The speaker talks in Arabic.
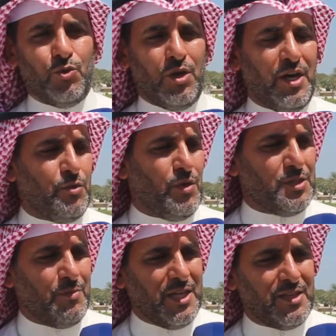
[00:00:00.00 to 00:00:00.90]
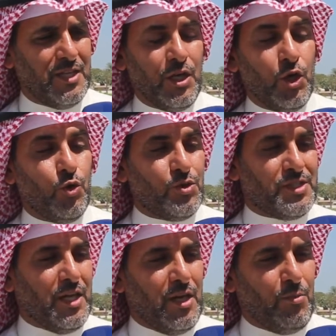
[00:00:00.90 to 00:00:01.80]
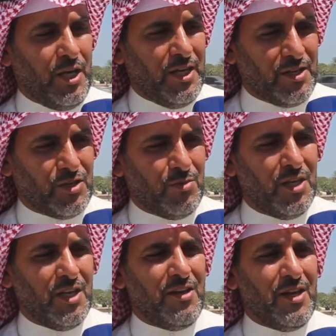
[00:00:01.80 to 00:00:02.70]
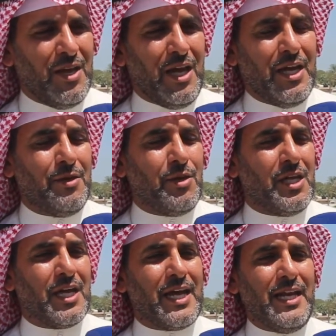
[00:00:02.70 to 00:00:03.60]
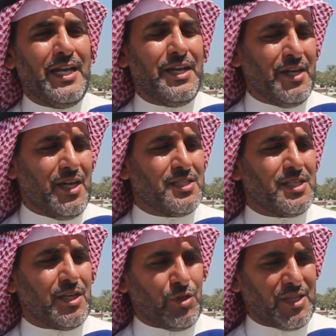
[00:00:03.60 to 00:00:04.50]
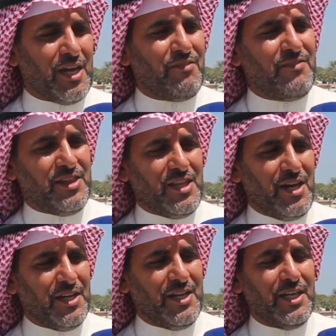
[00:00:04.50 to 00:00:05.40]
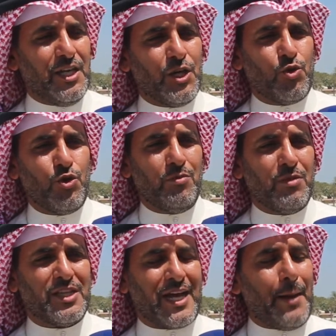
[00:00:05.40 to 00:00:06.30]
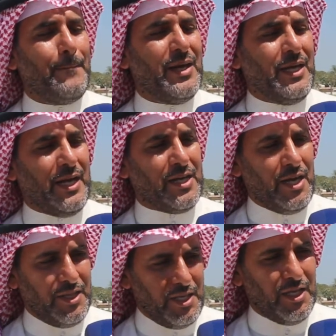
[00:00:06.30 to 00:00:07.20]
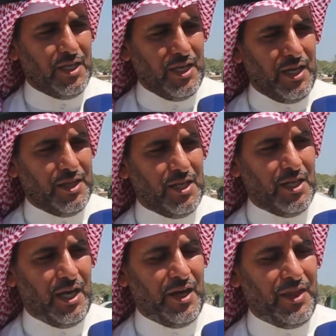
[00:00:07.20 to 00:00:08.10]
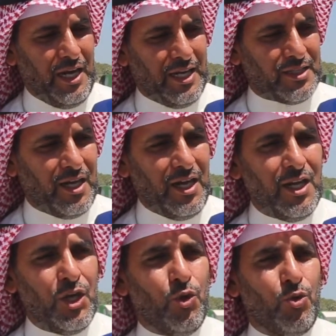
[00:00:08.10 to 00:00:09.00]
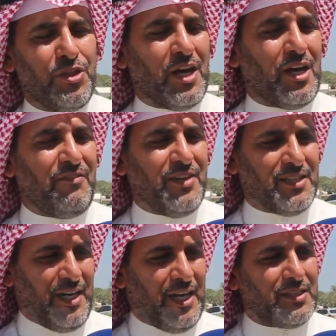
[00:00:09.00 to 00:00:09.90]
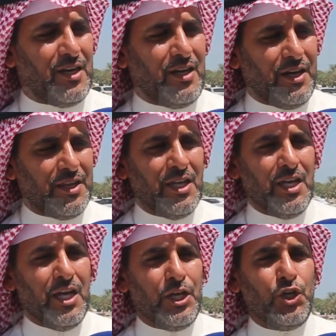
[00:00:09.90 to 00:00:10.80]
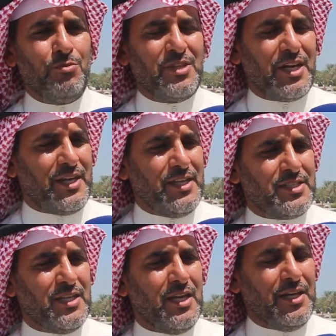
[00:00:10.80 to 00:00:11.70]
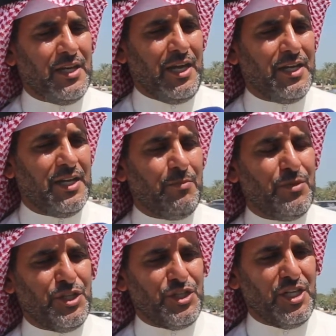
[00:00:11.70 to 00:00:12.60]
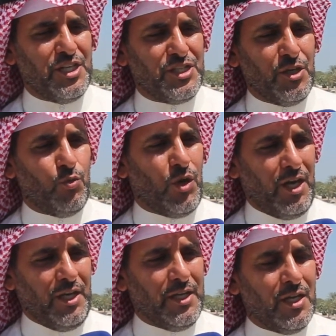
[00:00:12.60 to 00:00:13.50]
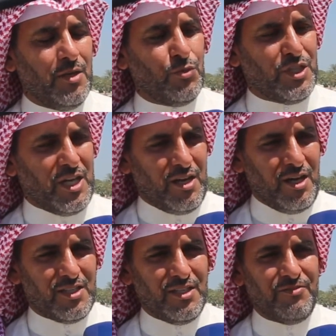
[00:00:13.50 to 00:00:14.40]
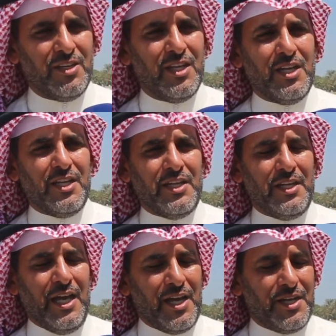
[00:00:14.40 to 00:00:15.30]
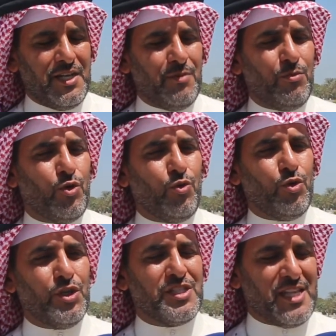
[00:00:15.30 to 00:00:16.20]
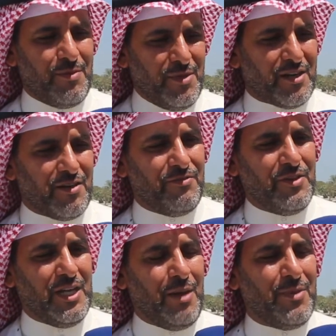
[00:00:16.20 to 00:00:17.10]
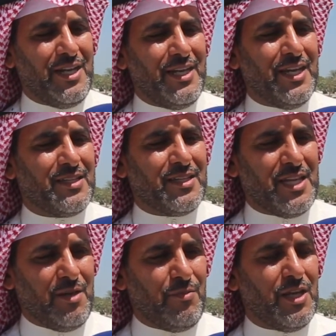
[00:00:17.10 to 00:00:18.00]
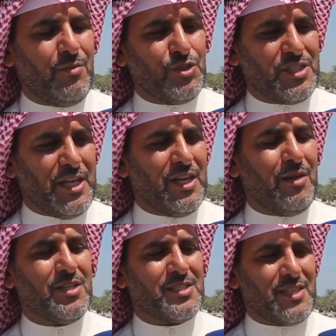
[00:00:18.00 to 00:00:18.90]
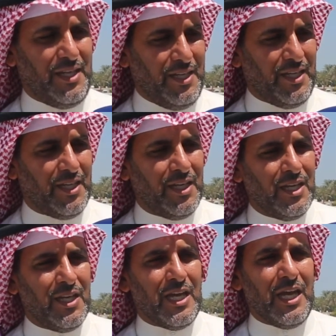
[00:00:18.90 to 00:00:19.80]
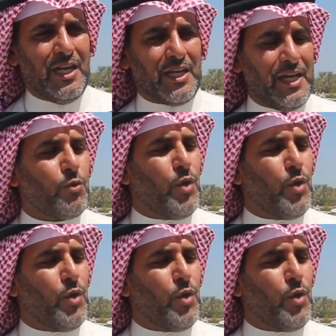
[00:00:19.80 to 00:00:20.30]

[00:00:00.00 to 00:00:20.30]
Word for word: وهذه وجبتنا والسلام عليكم يخلي الناس والطرف الثاني يكون متقبل حق هذه هذه هذا العطاء وثقافه العطاء هذه، اليوم تركيزنا ان احنا نبني جيل جيل واعي متكاتف يخدم ويستمر في عمليه التنميه المستدامه الصحيحه الغير